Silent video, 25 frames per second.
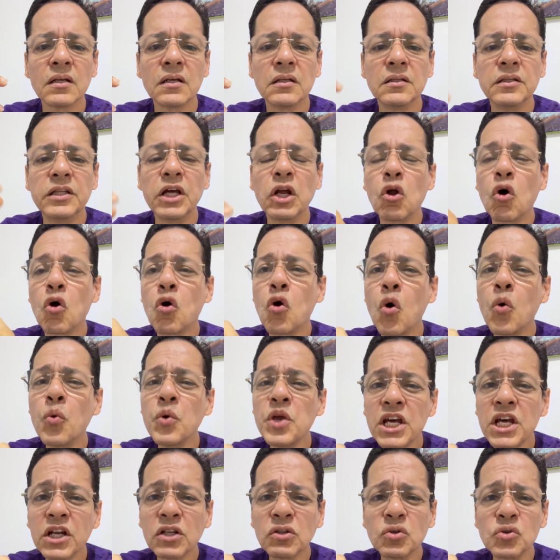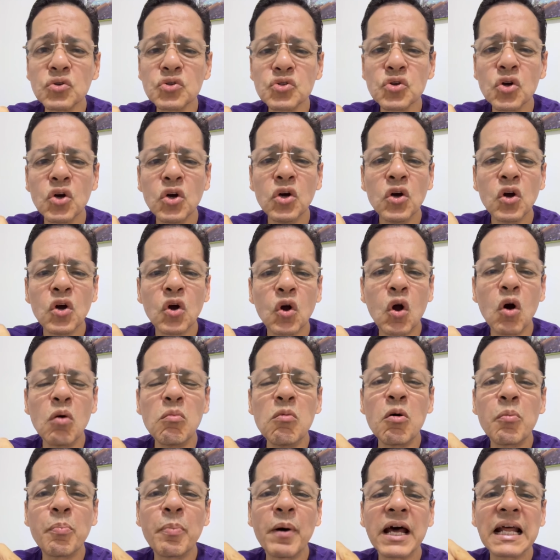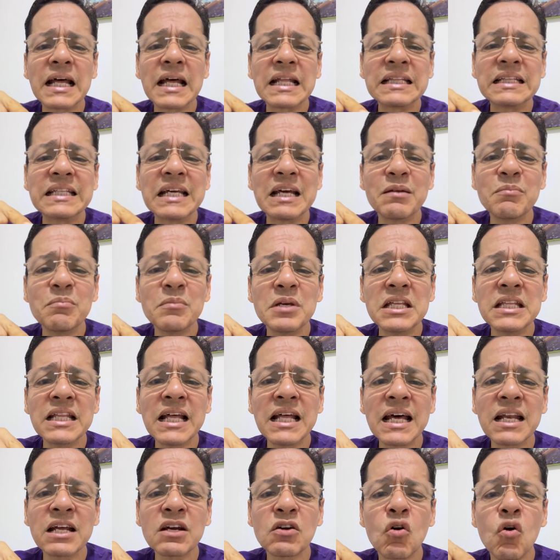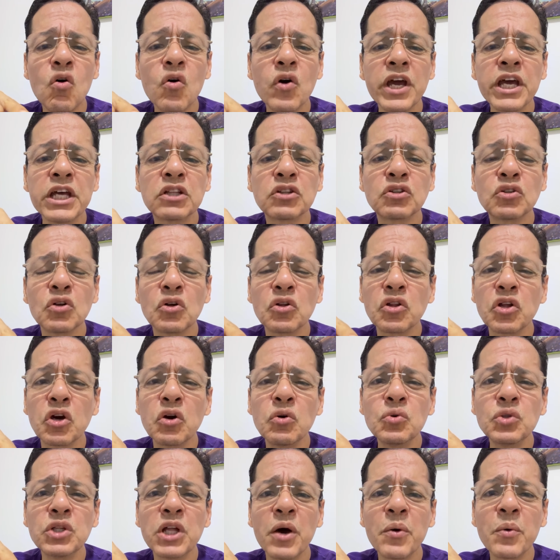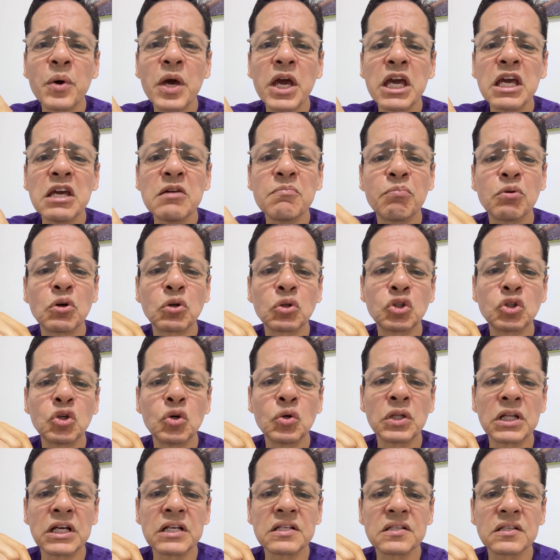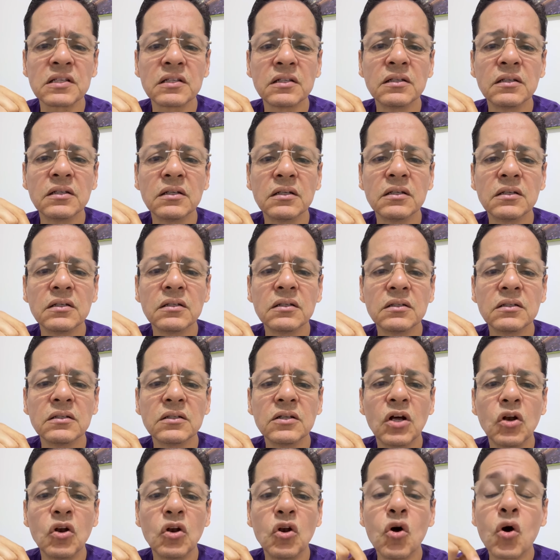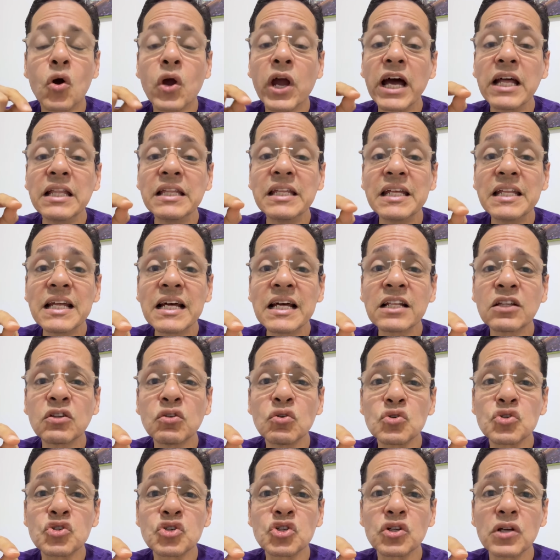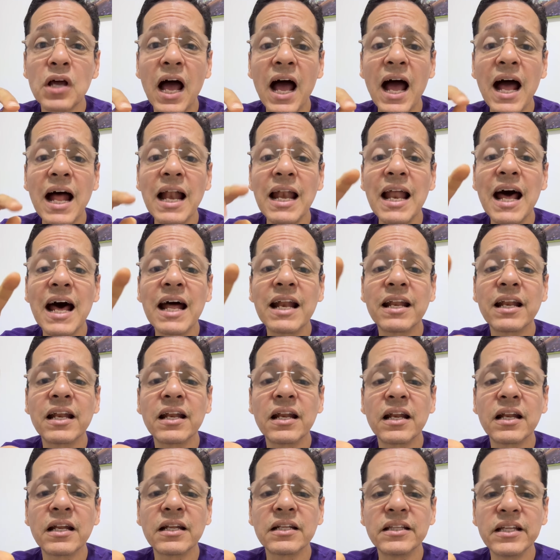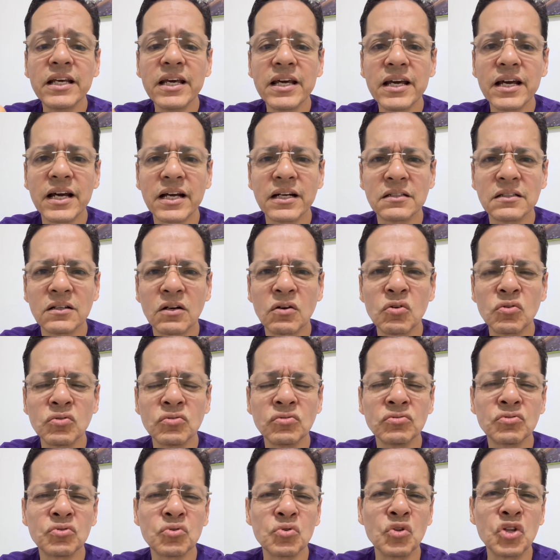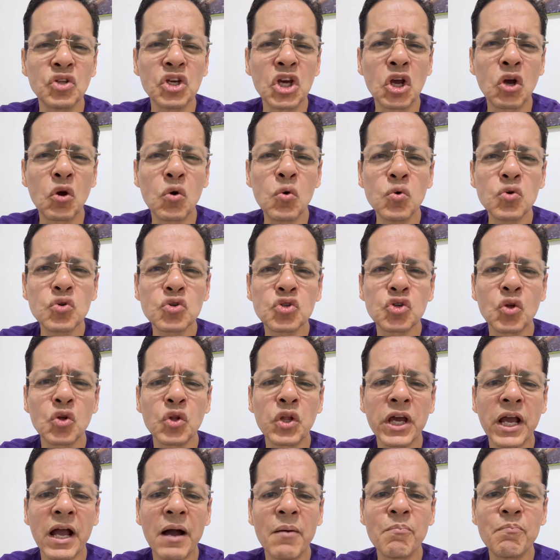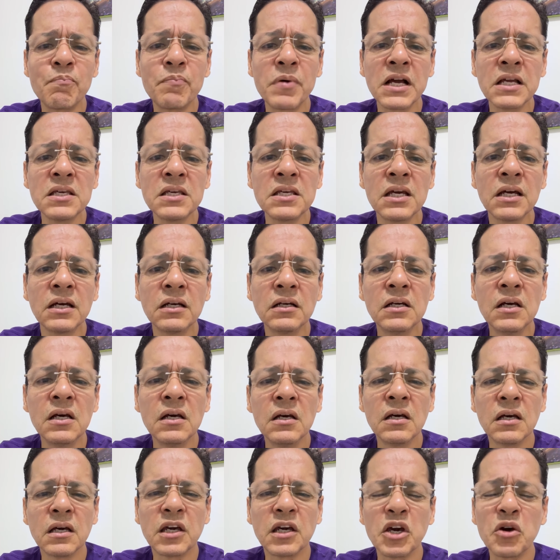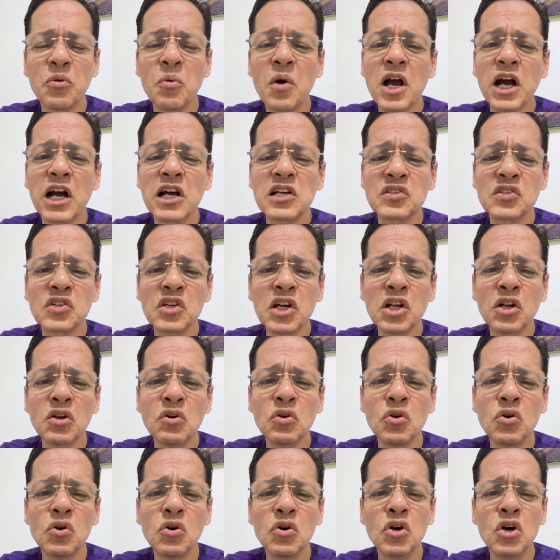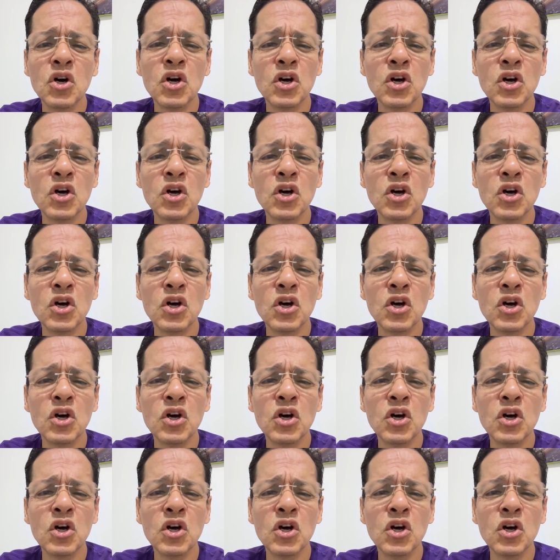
de los gobiernos como para terminar con esto de una vez y por todas los candidatos alardean con sus discursos de campaña que van a hacerlo,